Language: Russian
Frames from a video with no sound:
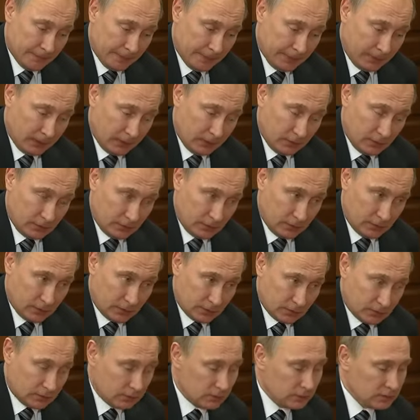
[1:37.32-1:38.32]
э, этих
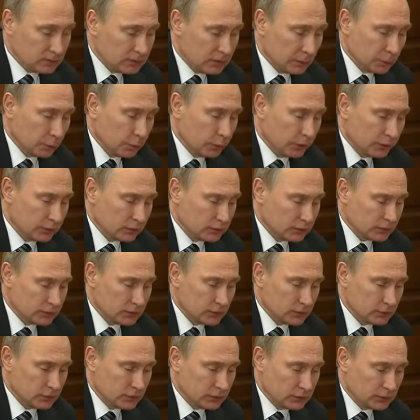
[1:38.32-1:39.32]
турбулентных
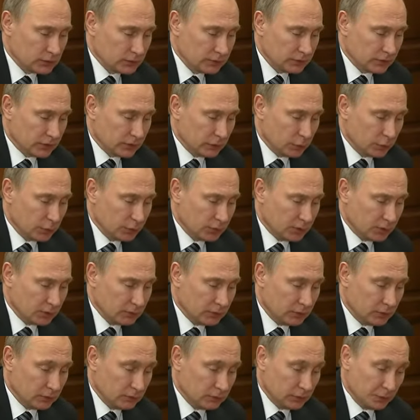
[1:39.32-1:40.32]
ситуаций в экономике
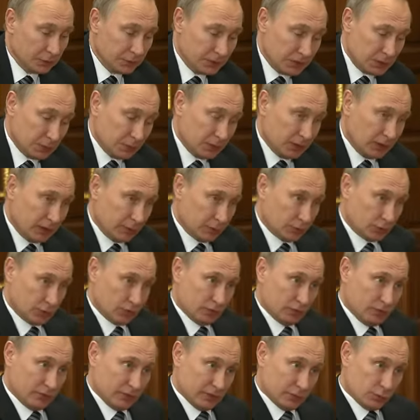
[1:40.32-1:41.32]
мы, мы понимаем, что
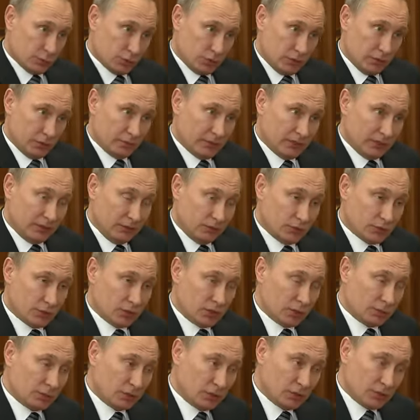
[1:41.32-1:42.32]
возможны
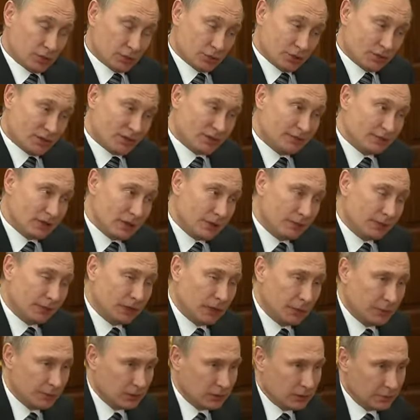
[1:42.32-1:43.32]
подвижки, мы должны
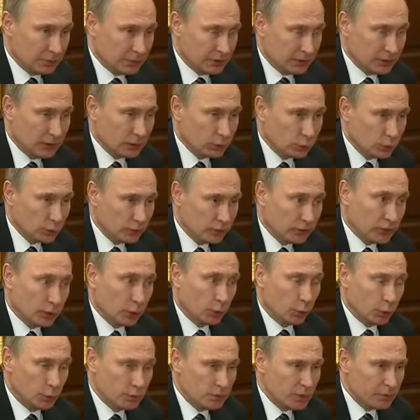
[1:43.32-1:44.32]
своевременно быть готовы к
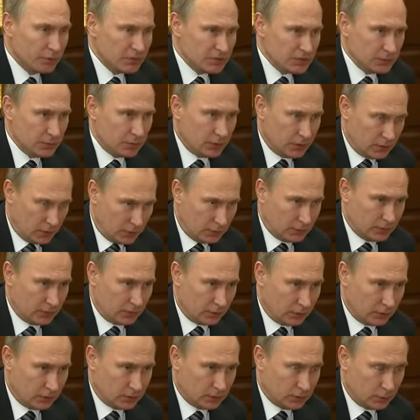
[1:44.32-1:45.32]
любым изменениям на
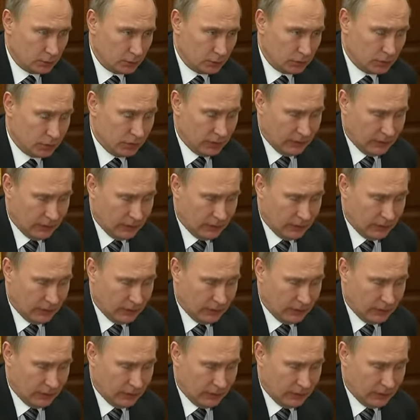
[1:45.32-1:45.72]
рынке труда.